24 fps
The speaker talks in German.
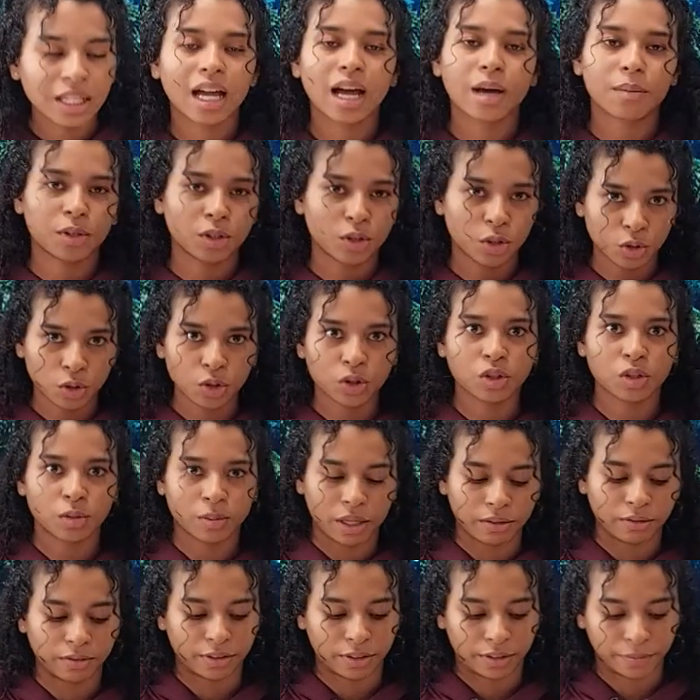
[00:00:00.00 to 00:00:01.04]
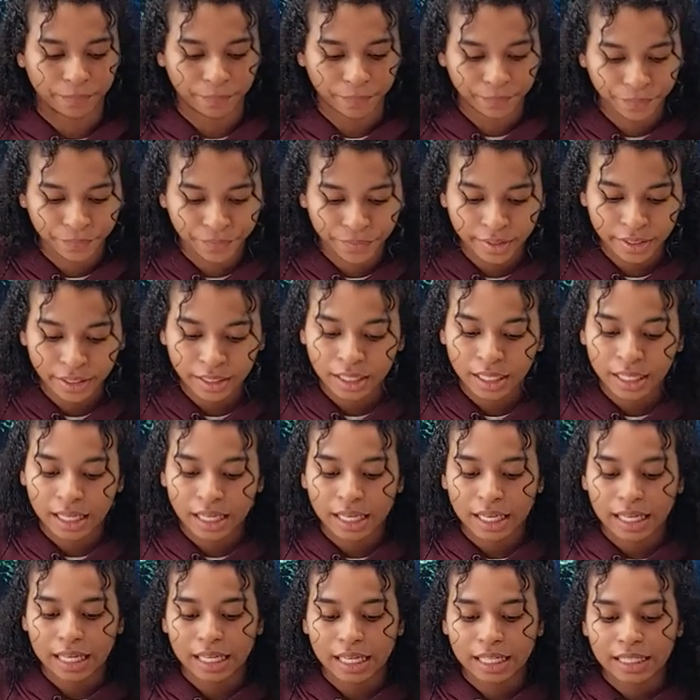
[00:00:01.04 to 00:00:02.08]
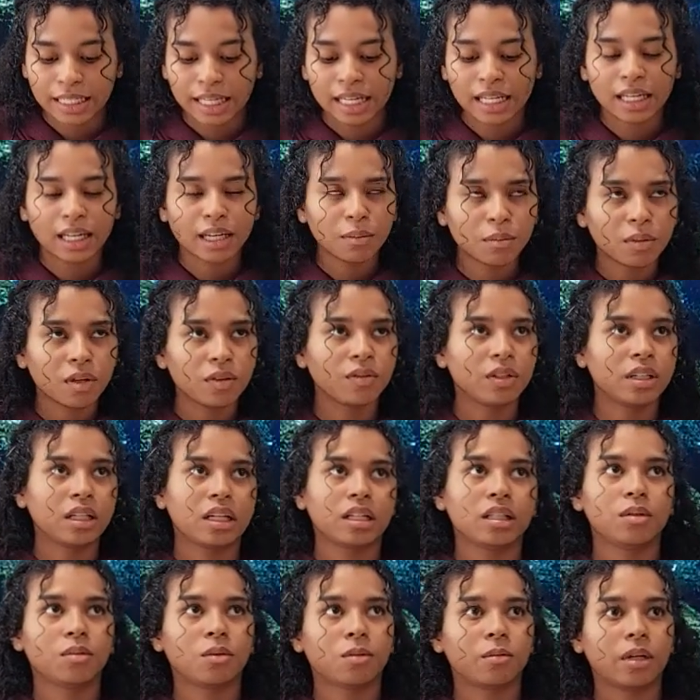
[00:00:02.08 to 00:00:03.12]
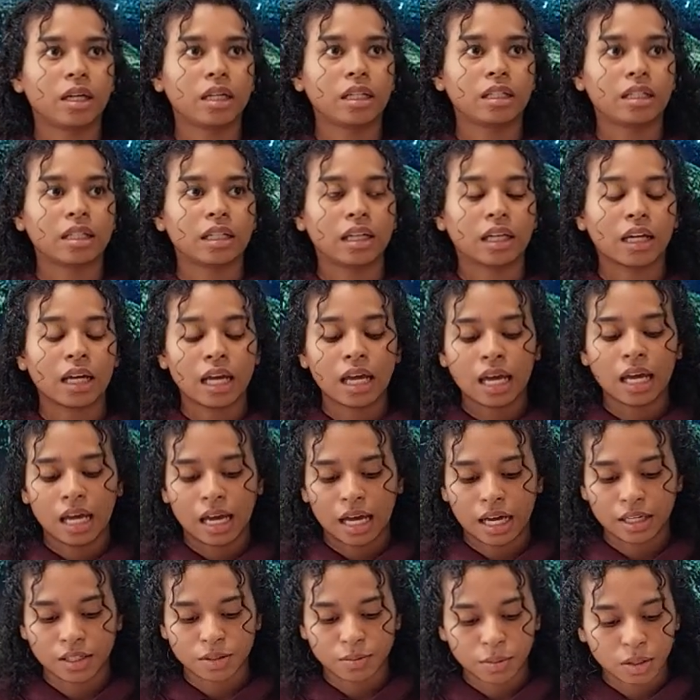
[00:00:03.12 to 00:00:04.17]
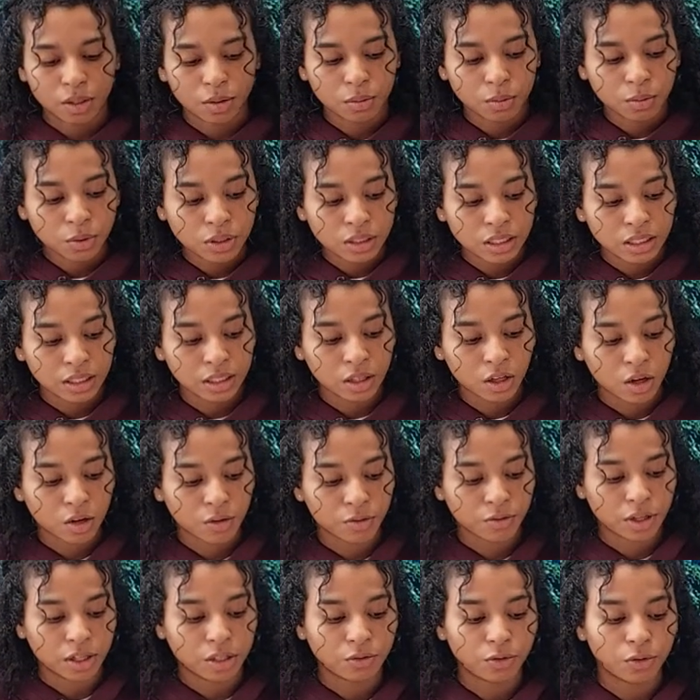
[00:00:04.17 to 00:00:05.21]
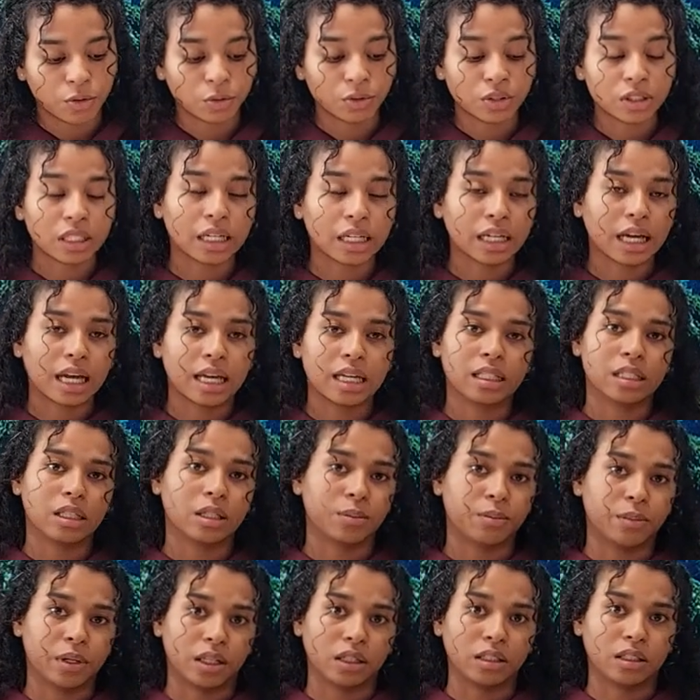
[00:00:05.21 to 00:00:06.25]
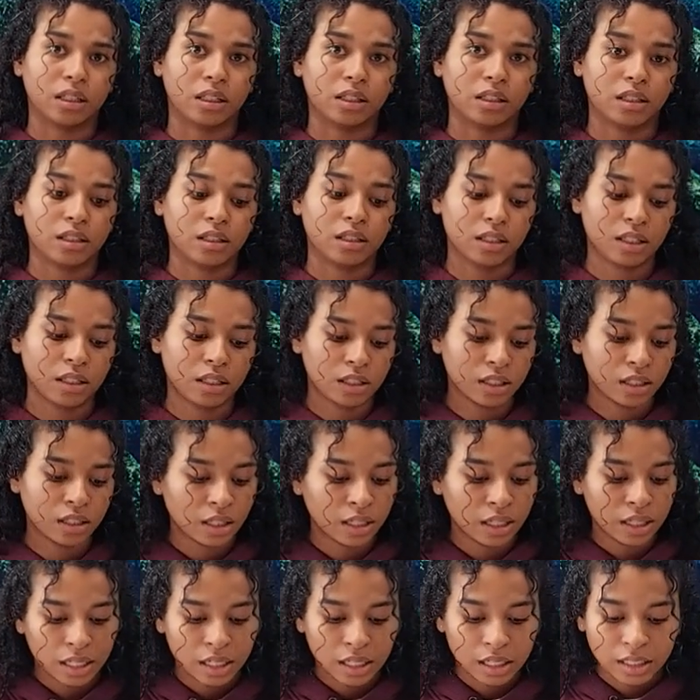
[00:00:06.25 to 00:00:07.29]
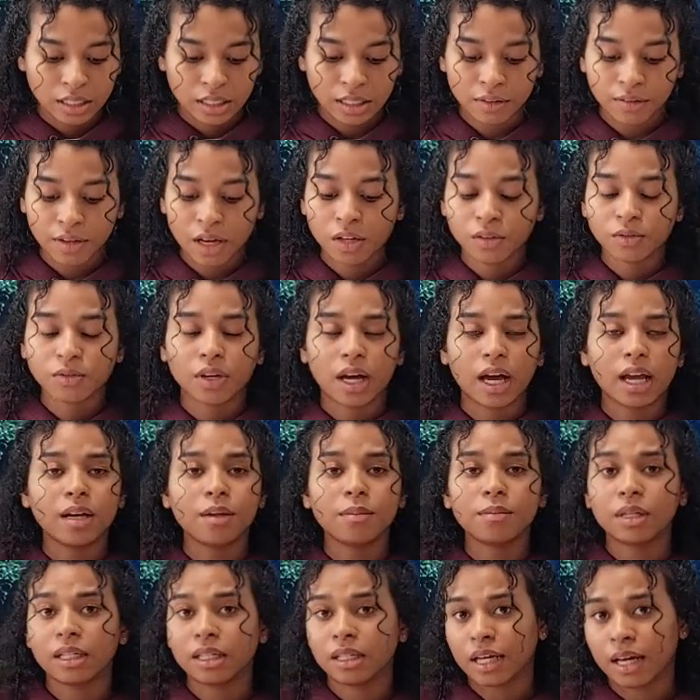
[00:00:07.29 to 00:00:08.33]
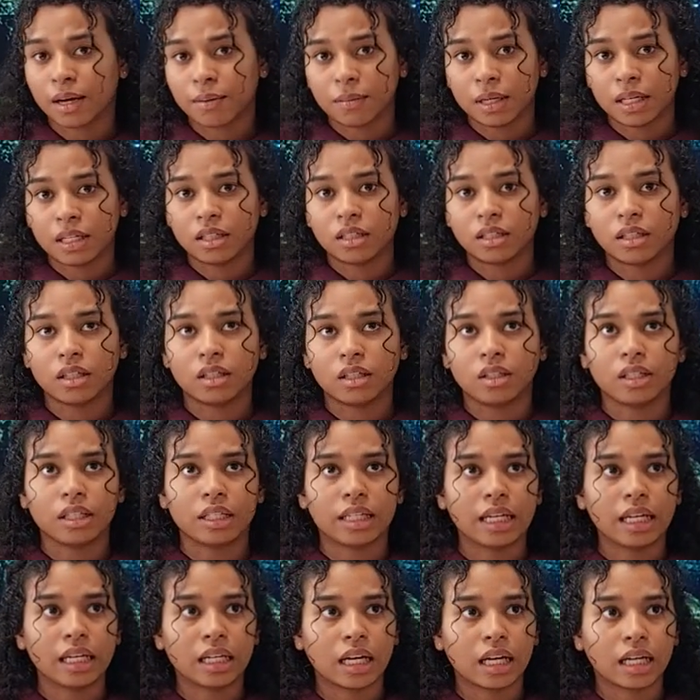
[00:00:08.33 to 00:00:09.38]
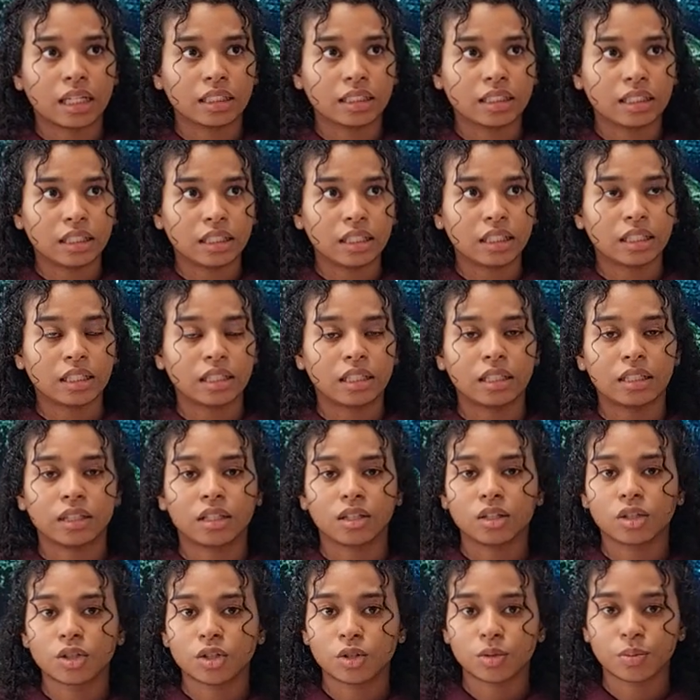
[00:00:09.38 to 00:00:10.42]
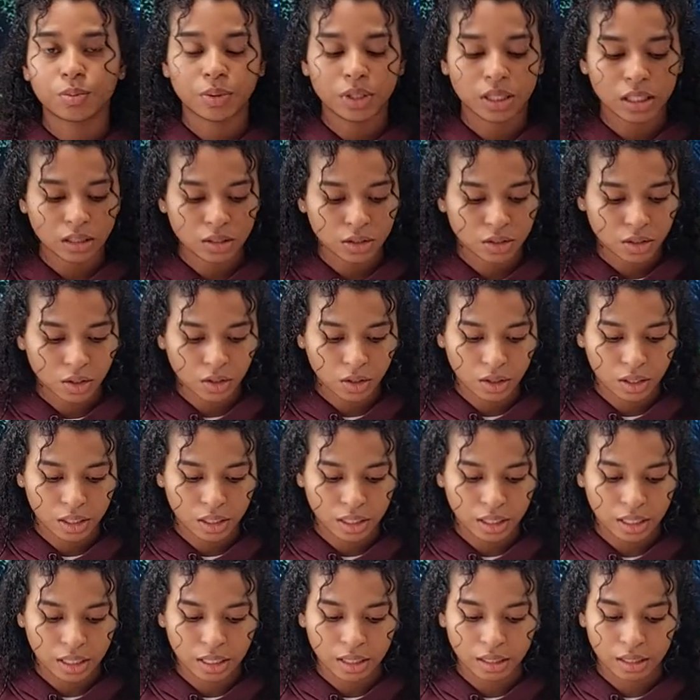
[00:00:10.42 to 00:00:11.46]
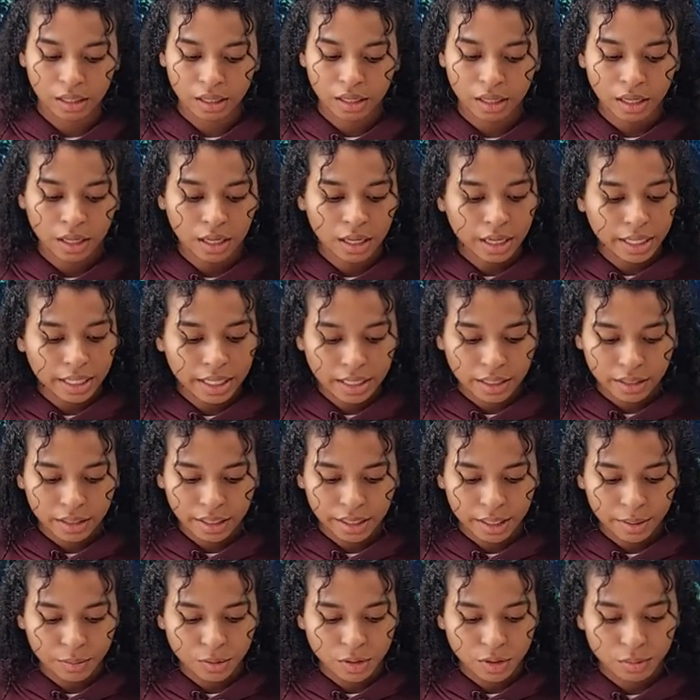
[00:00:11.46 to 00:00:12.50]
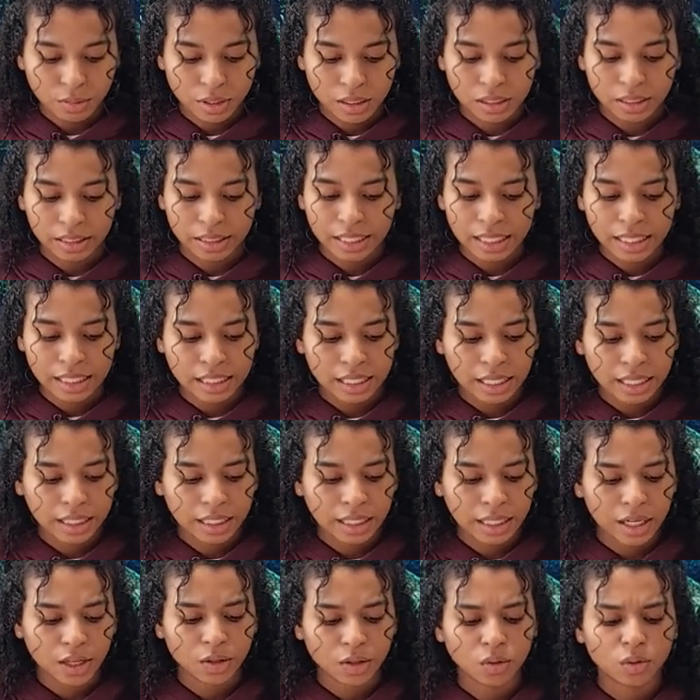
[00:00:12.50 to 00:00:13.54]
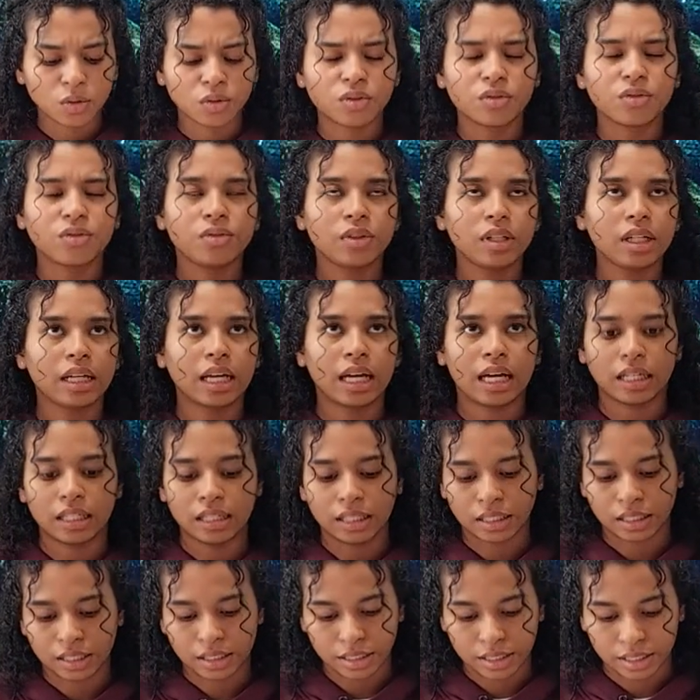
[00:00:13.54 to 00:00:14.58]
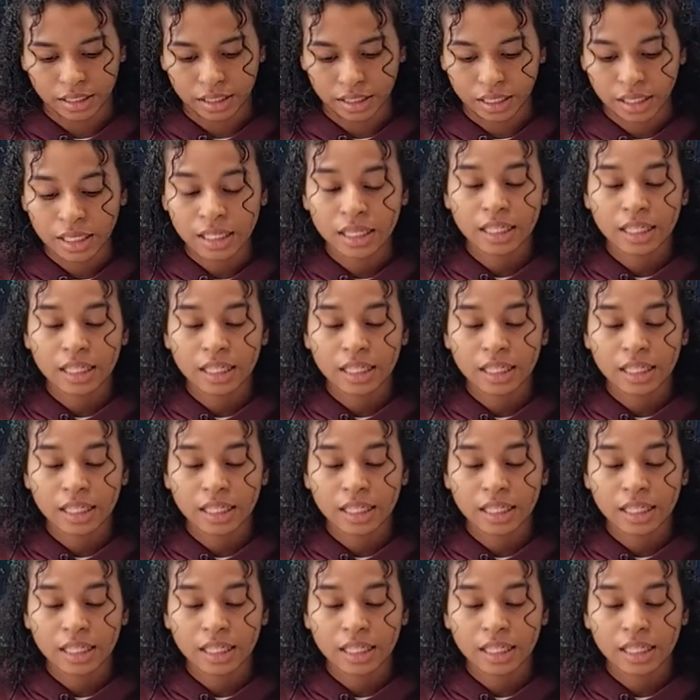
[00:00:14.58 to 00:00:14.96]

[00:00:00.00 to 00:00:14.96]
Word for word: Aber zurück zum Anfang. Ich denke immer wieder an die Momente, als meine Mutter die Koffer für unsere Reise gepackt hat. Da waren vor allem Medikamente, Hygieneartikel, Spielzeuge, Lebensmittel, Kinderkleidung und viele andere Dinge,